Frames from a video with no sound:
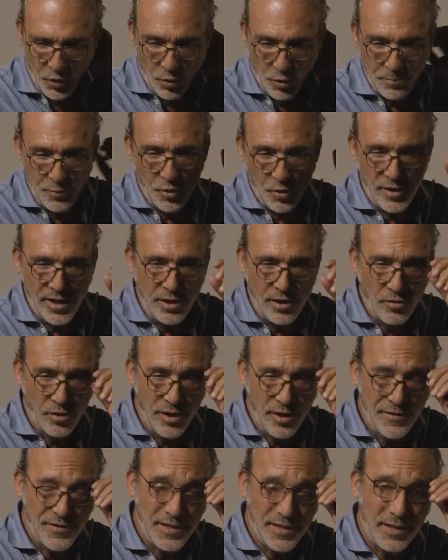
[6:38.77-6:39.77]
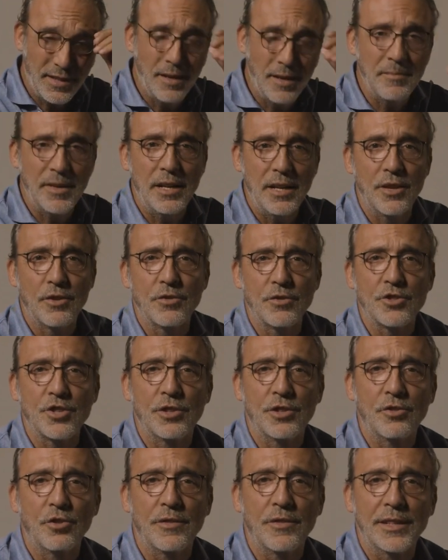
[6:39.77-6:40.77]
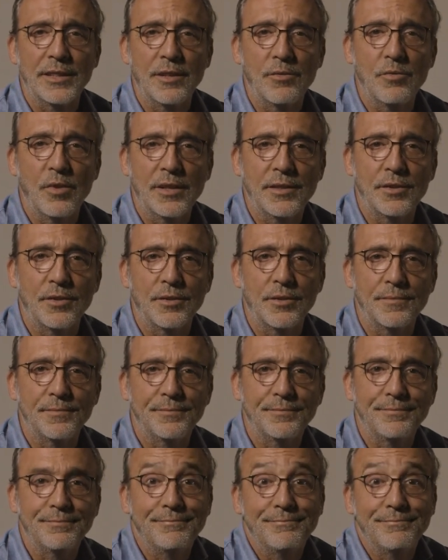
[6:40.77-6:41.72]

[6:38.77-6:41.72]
doppio Keanu Reeves dal 1994.